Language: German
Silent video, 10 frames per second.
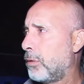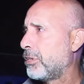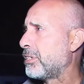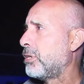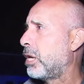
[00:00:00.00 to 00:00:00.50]

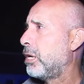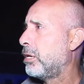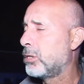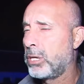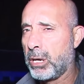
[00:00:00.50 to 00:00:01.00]
Aber wir sind alle
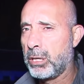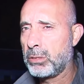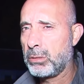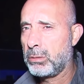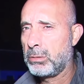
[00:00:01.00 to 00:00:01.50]

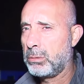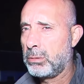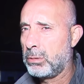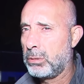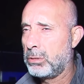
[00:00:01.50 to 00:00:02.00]
hingerannt
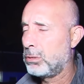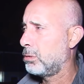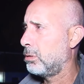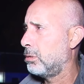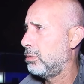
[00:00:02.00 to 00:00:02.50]
und
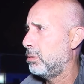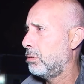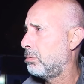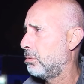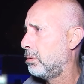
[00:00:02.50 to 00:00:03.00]
äh,